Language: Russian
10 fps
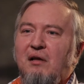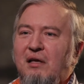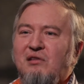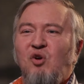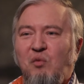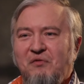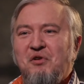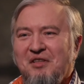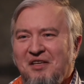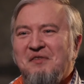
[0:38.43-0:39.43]
из дома
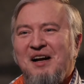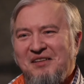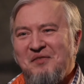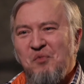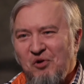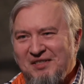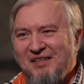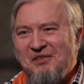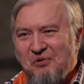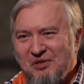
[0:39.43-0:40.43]
все-таки выходить можно
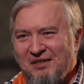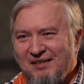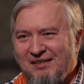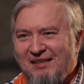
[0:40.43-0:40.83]
и нужно.